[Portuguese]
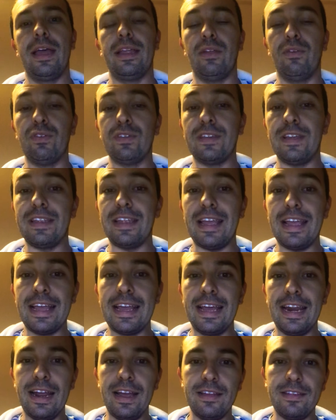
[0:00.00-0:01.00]
Então você tem
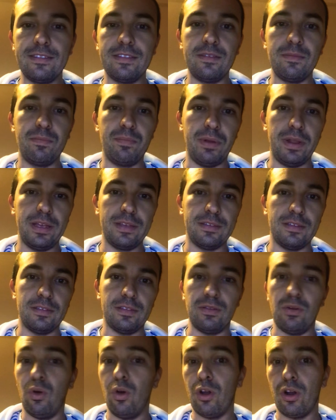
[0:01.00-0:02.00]
grandes
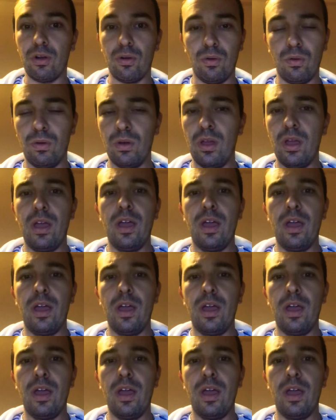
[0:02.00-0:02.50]
empresas, Oracle,